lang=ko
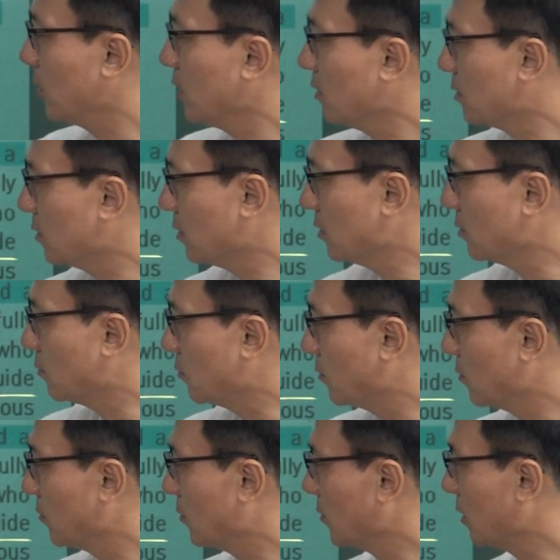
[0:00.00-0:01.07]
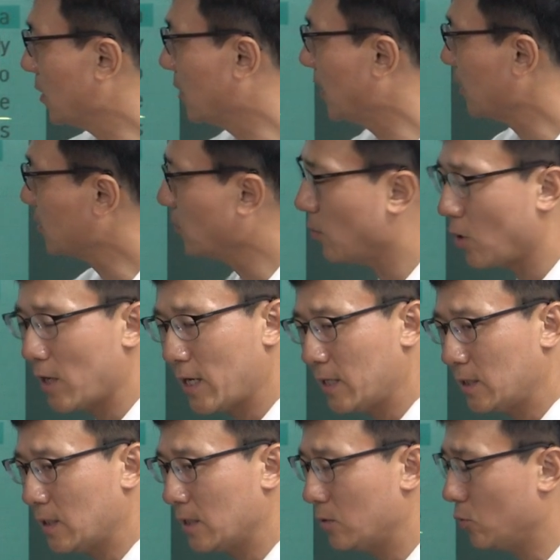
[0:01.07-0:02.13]
이거는 그래서 뭐
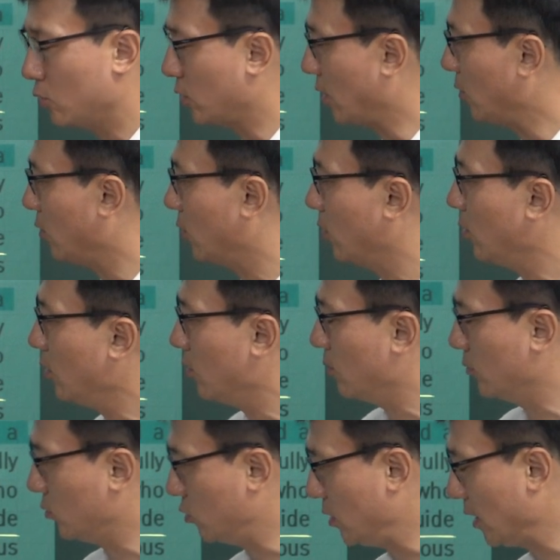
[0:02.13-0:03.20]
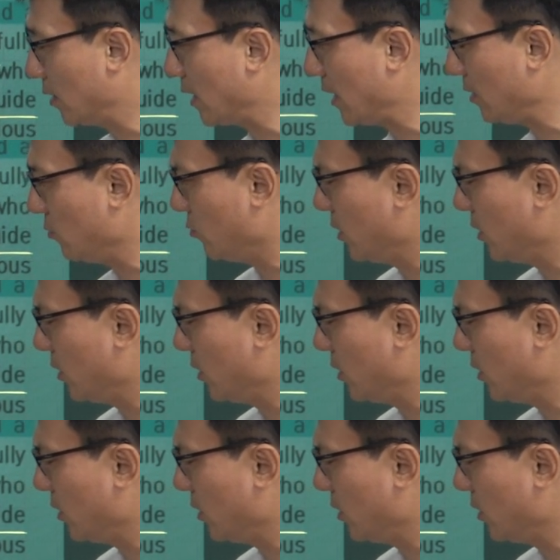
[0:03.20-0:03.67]
하다도 되고 뒤에 거 하기